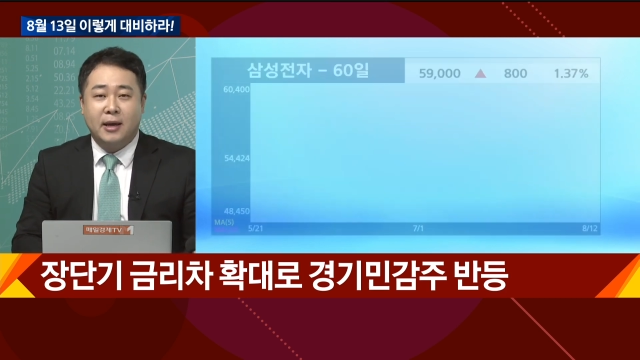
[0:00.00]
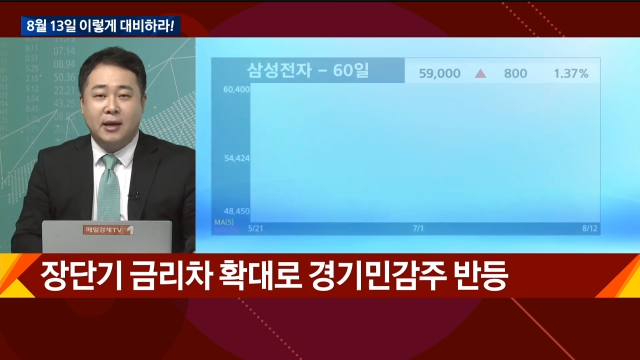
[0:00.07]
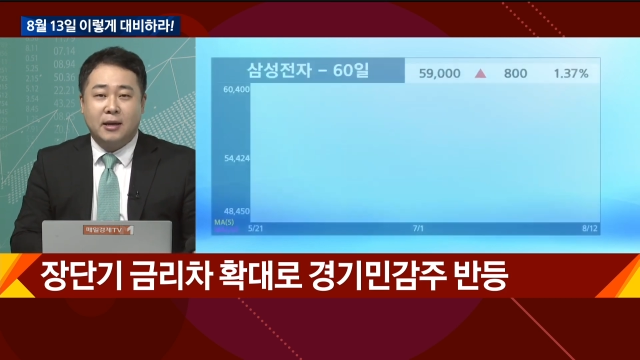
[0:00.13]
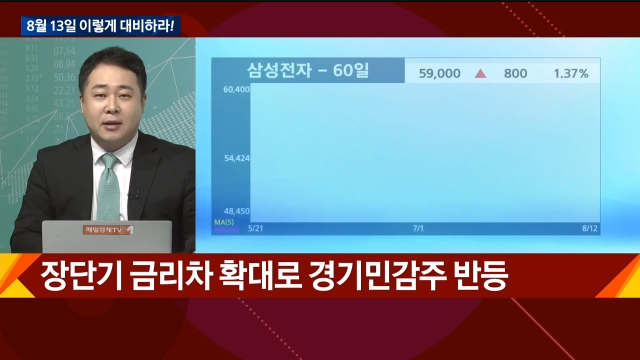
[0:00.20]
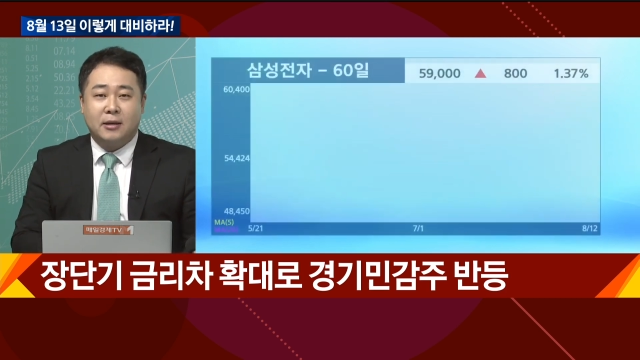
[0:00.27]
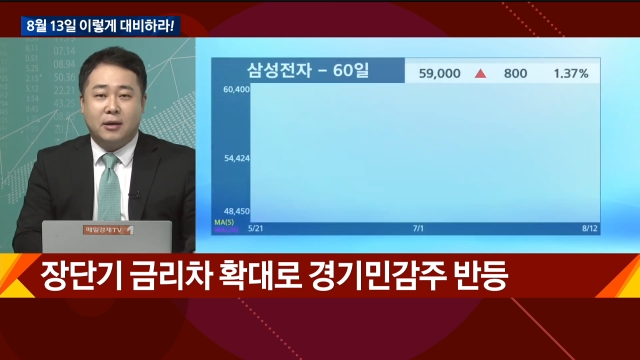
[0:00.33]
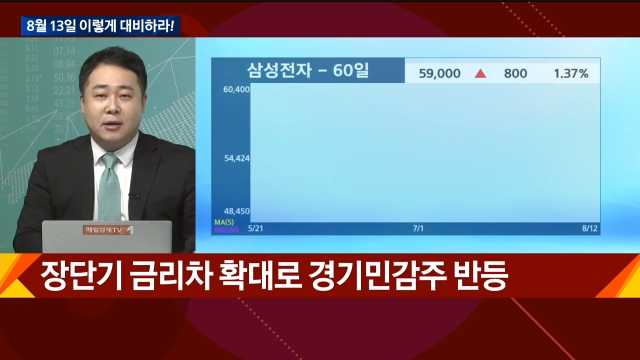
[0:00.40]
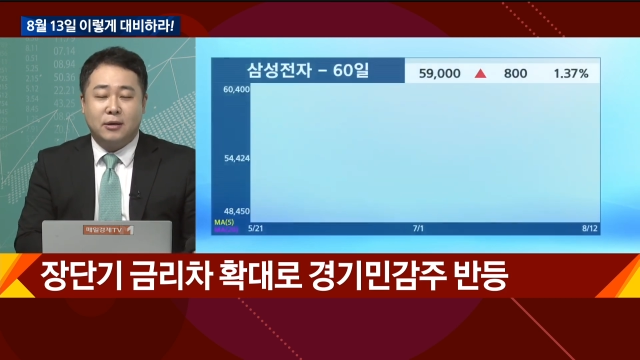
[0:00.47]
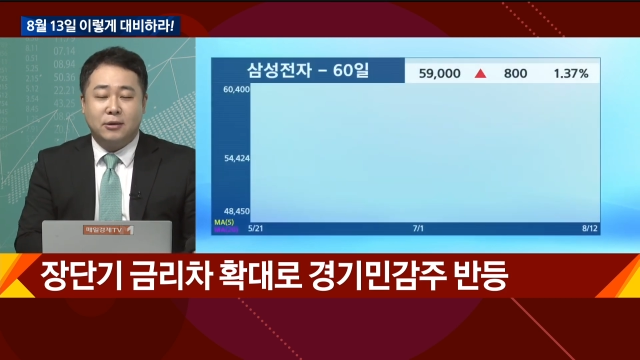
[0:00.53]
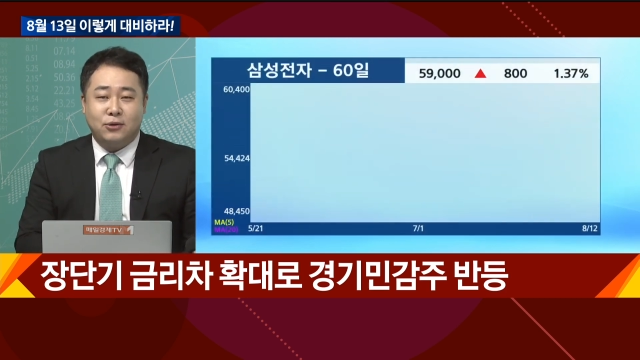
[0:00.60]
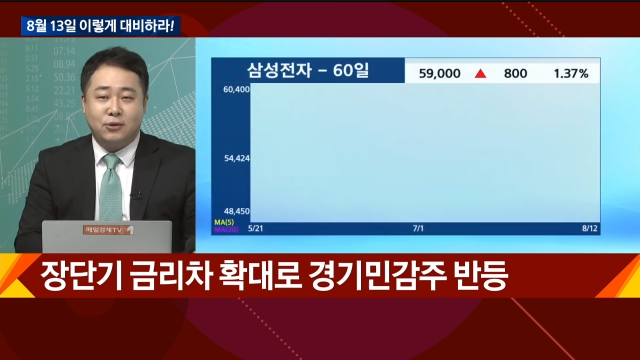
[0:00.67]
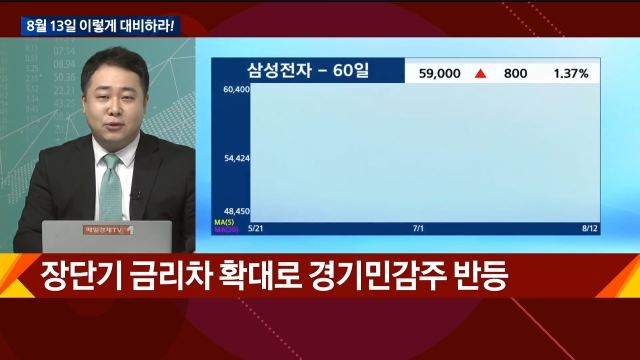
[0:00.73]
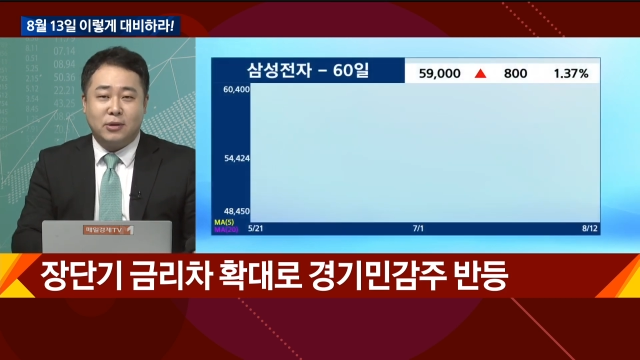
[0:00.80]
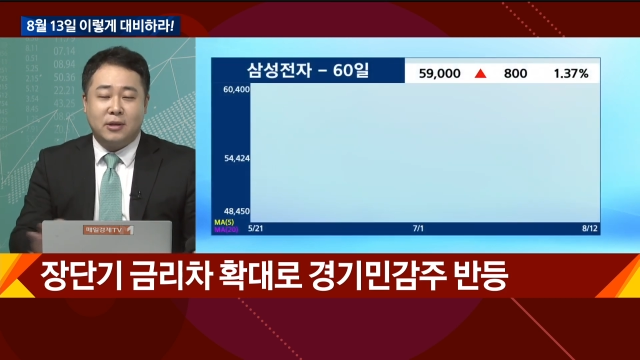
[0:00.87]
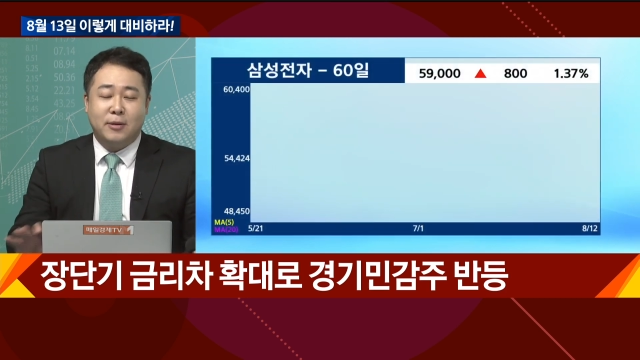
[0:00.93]
어,
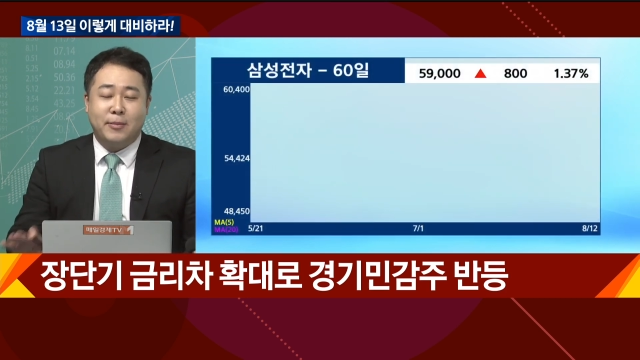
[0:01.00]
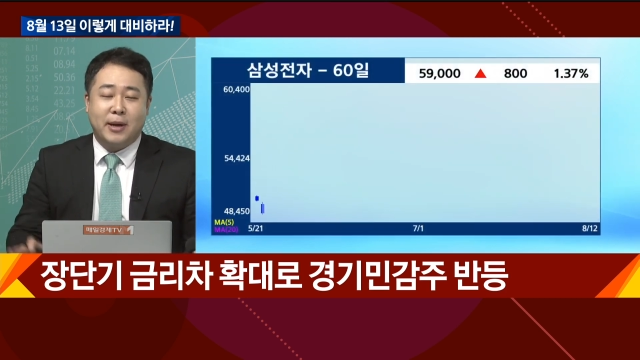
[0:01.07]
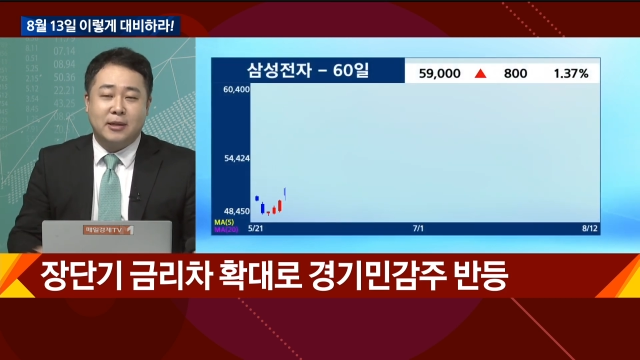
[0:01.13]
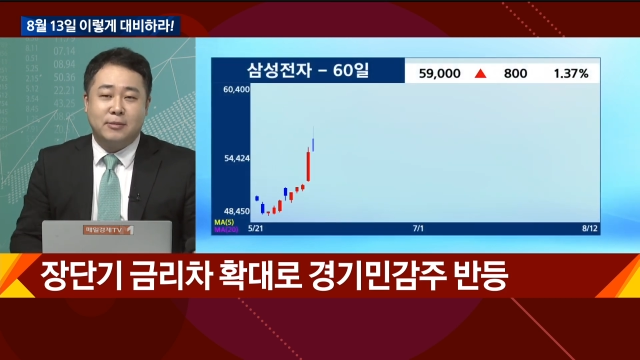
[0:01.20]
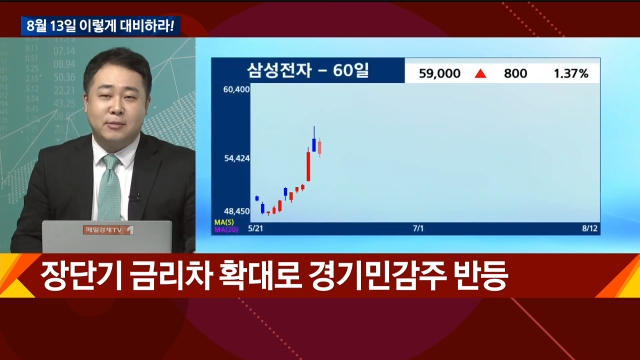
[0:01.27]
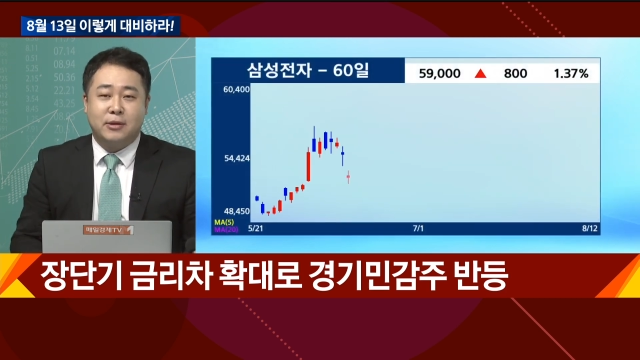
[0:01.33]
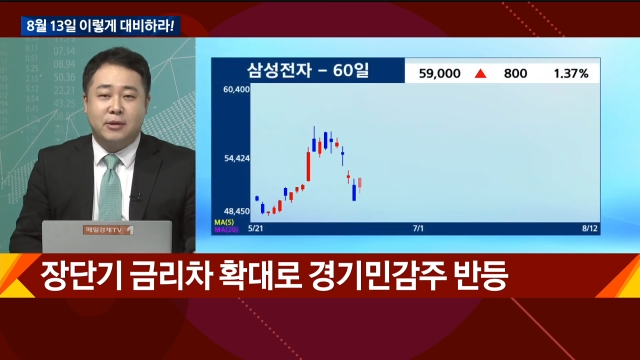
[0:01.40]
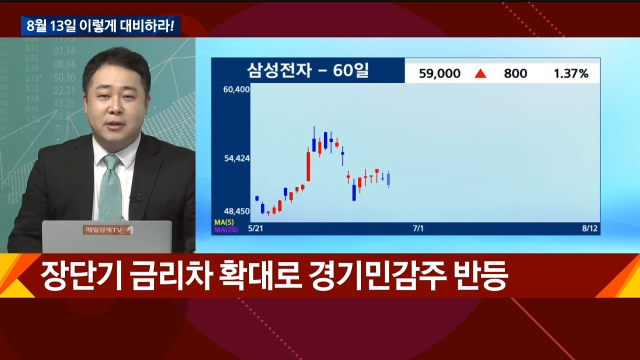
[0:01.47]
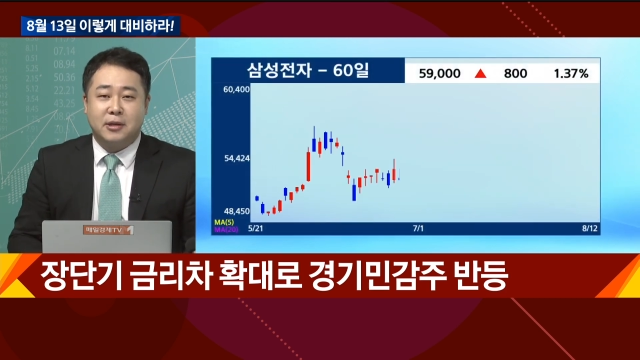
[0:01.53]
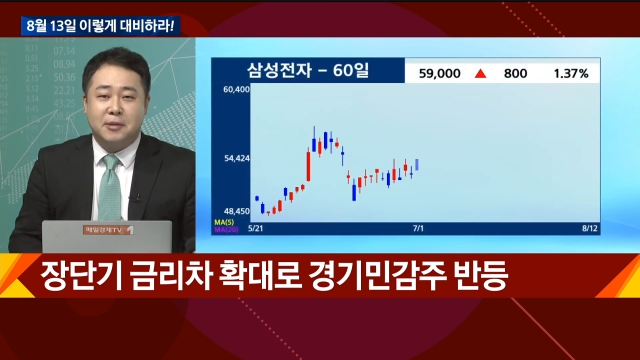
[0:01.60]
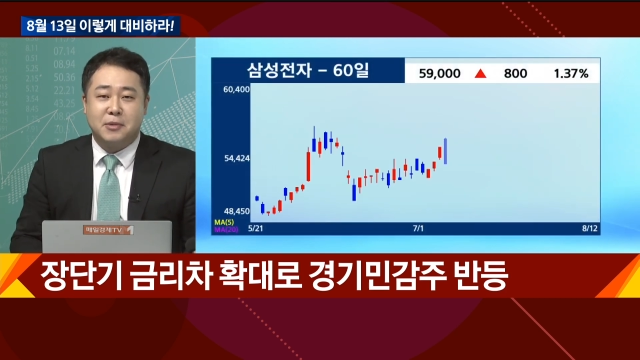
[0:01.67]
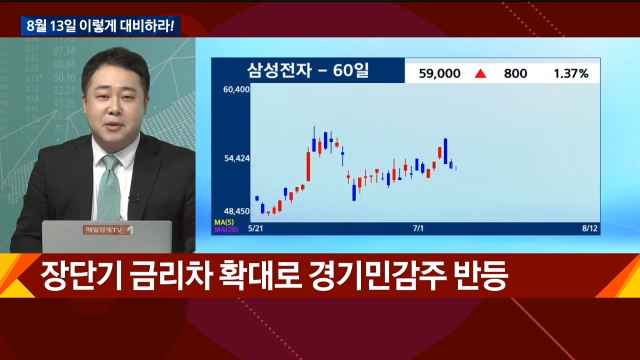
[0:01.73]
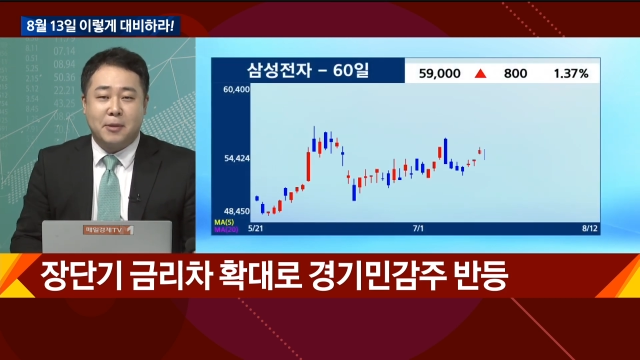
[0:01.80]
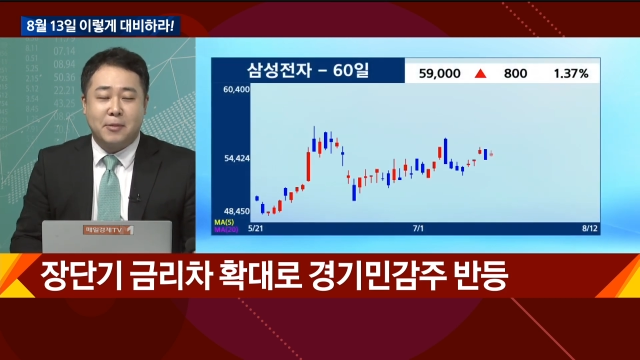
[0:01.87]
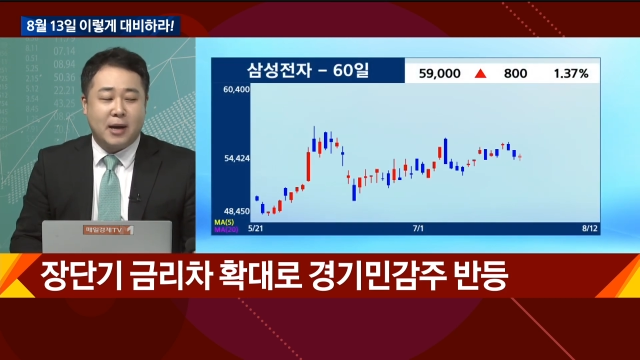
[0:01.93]
쭉 이런 말씀을
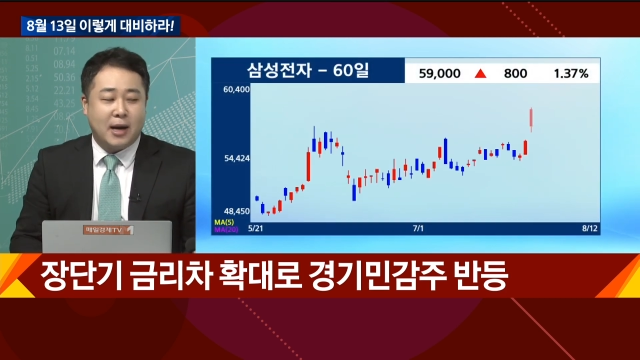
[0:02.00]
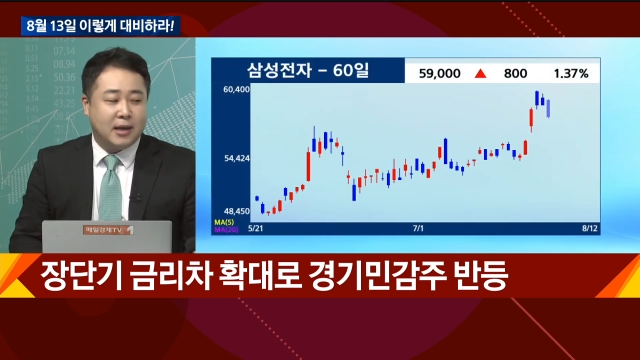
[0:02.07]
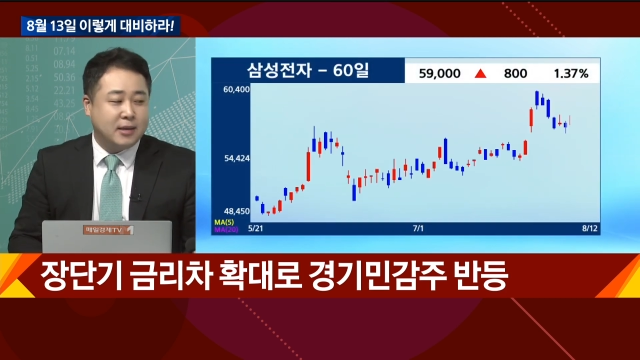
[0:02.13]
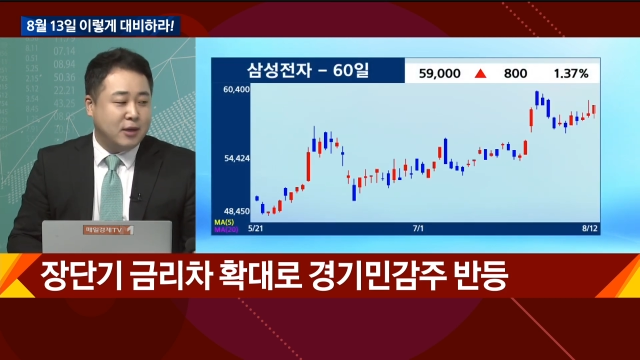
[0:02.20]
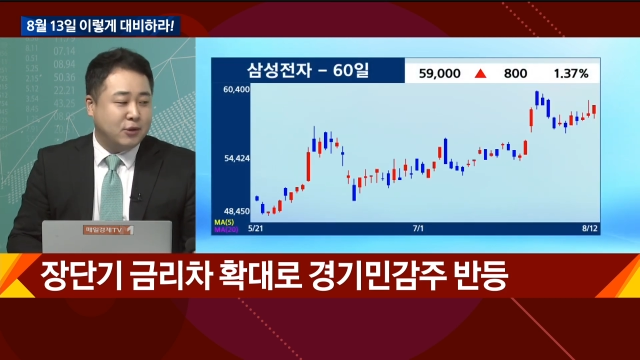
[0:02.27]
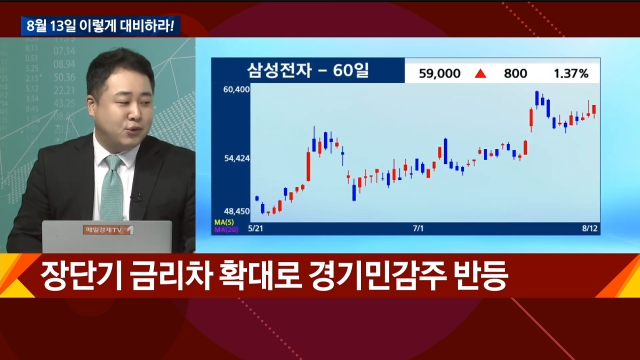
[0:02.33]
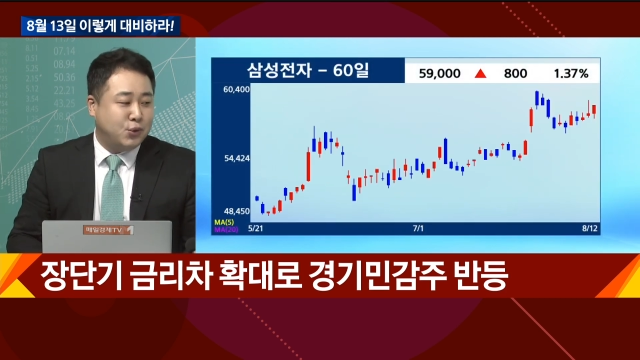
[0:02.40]
드렸습니다만 가장